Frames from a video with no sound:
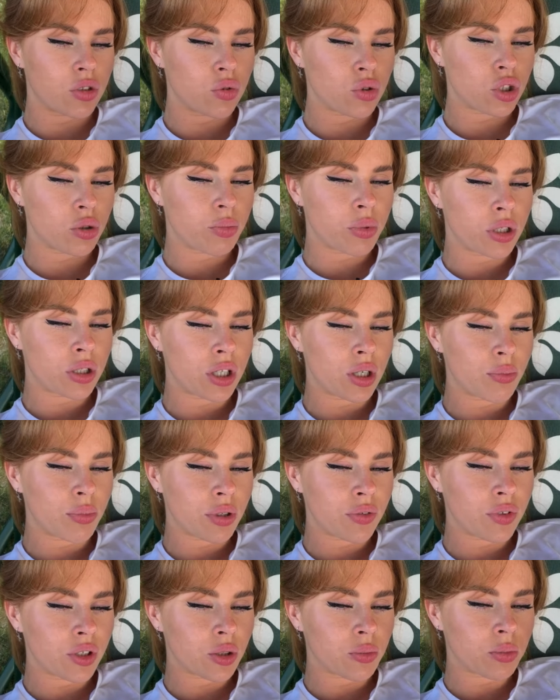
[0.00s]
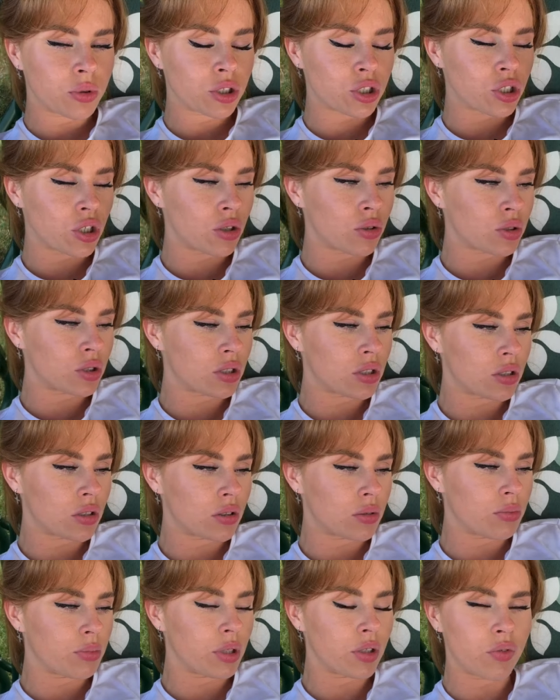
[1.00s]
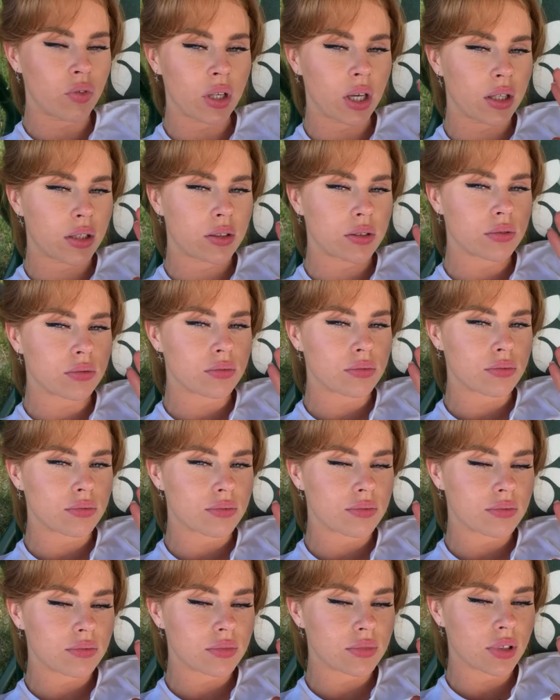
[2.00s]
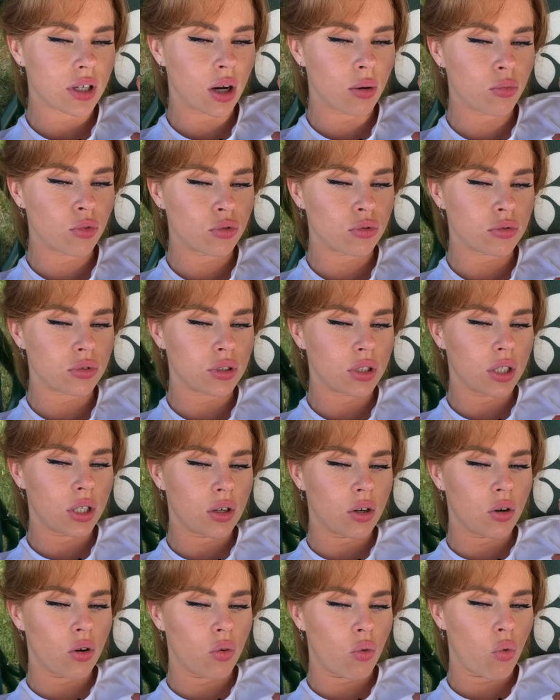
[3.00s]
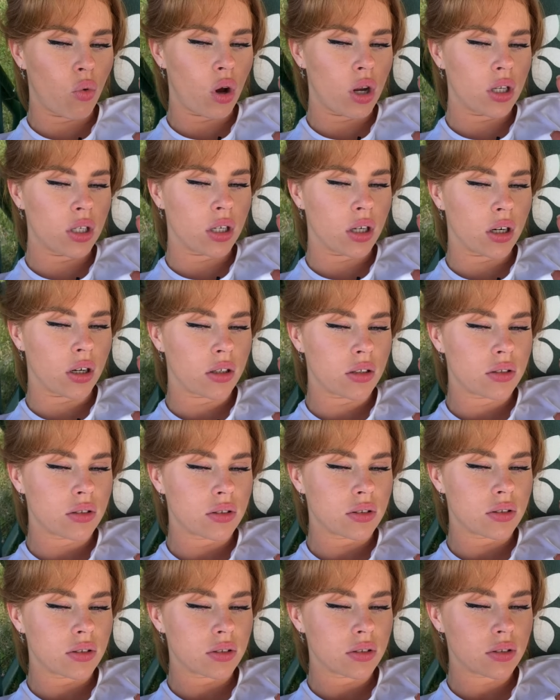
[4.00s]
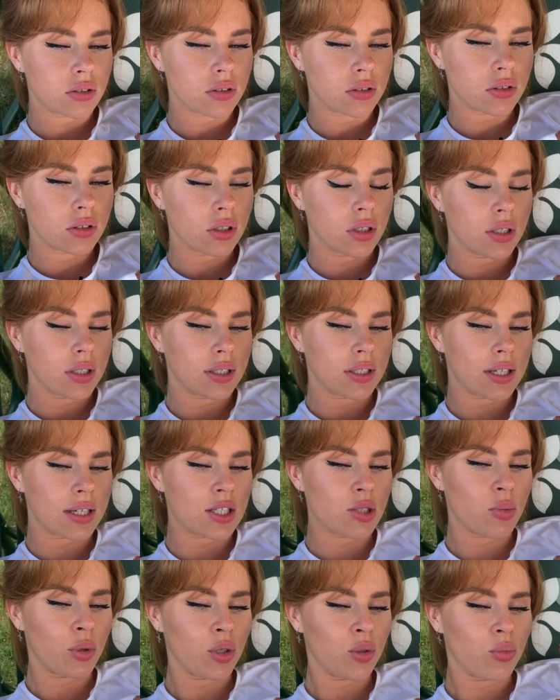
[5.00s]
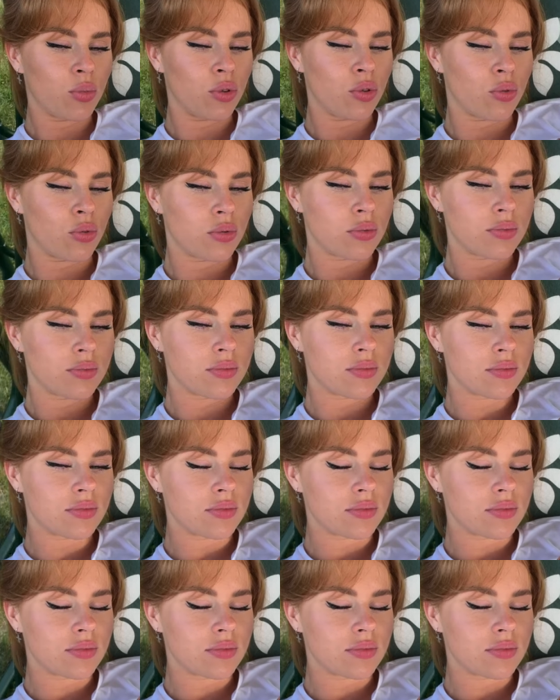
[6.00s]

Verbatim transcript: Катюша, передай привет, пожалуйста. Привет! Кому? Ольга, я тебя люблю.